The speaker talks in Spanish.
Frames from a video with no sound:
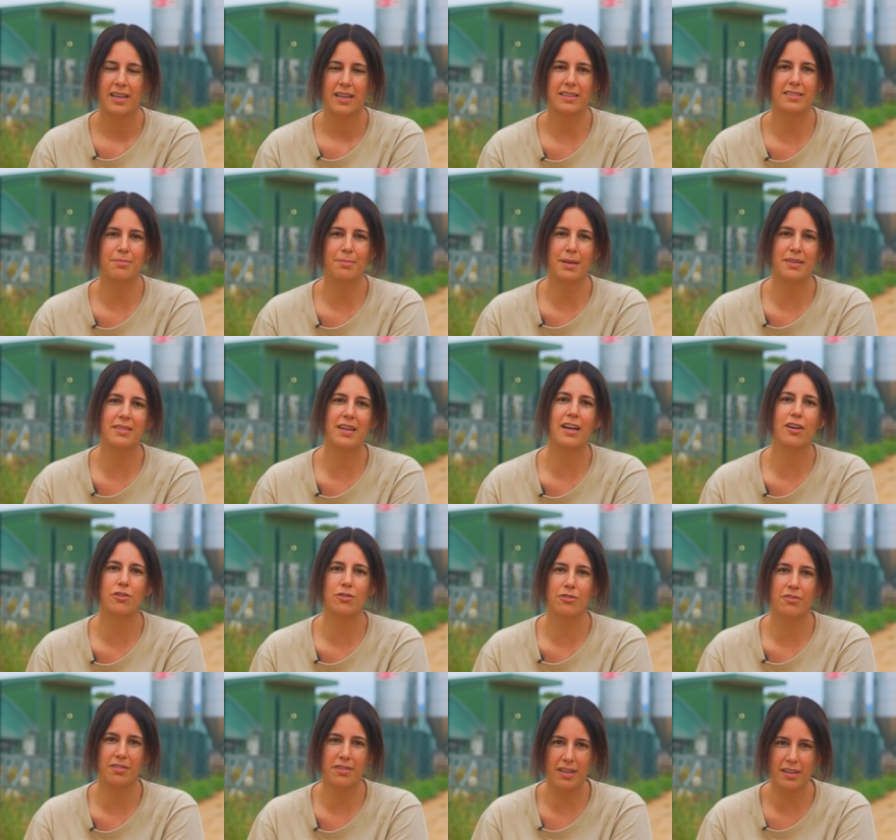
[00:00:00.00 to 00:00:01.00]
Es más la
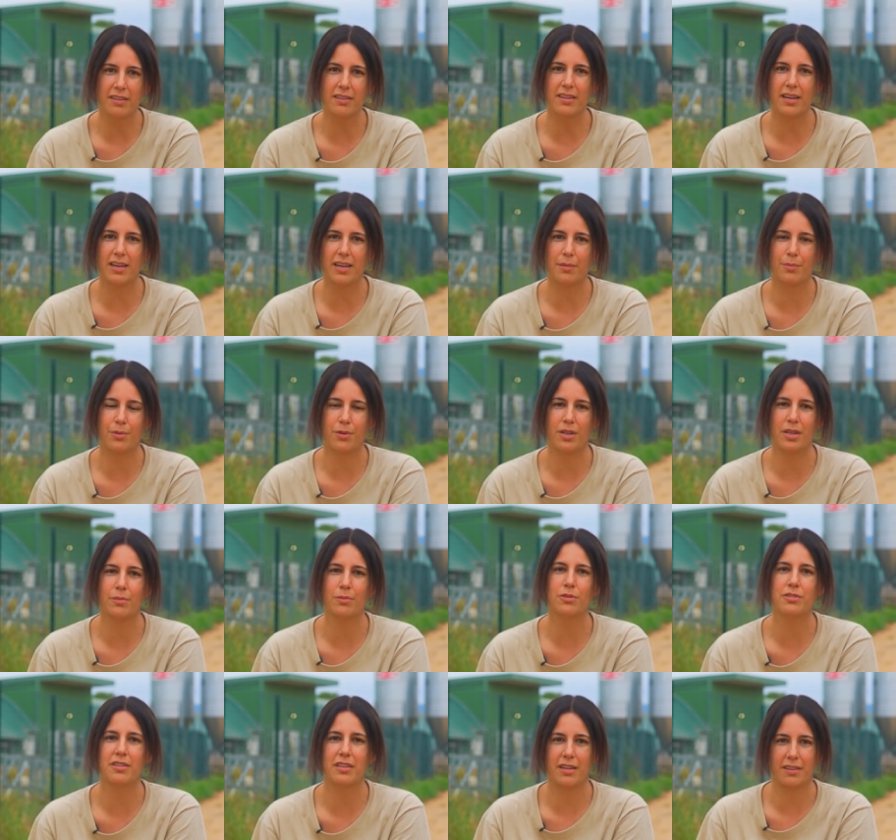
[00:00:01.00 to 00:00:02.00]
conciencia que
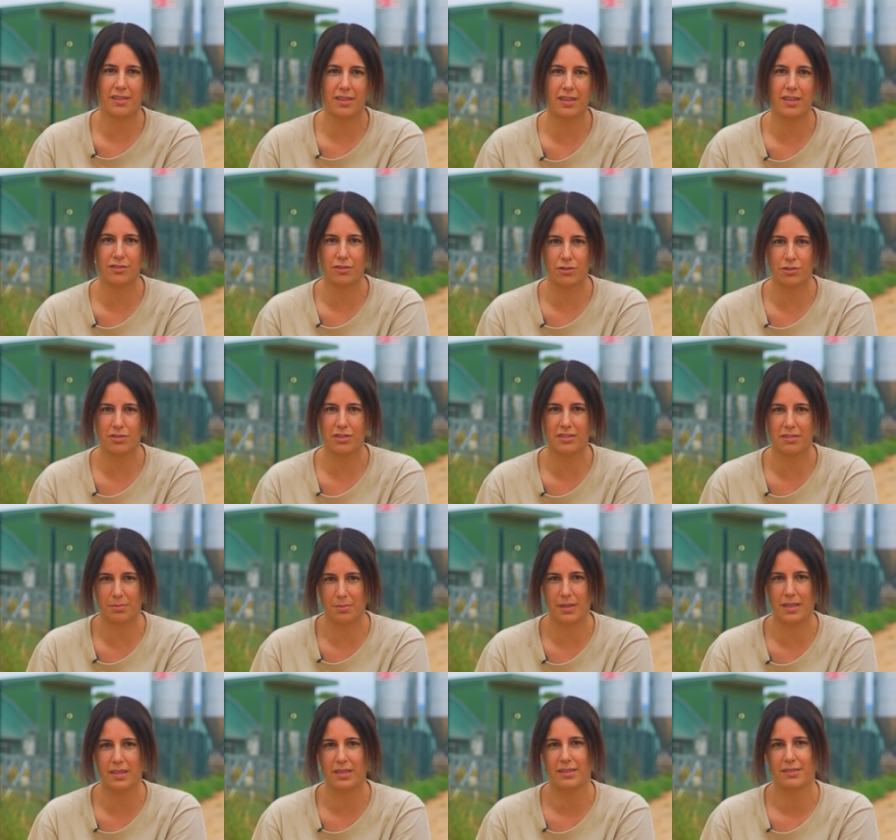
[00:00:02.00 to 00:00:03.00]
ponemos en hacer las cosas
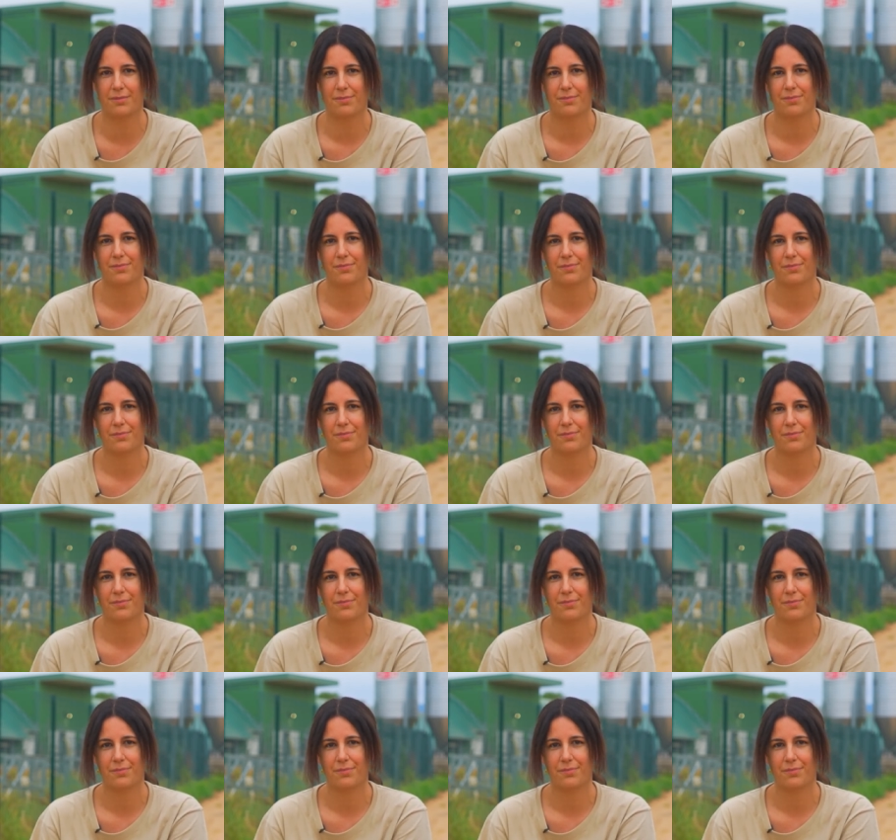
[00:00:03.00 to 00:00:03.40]
bien.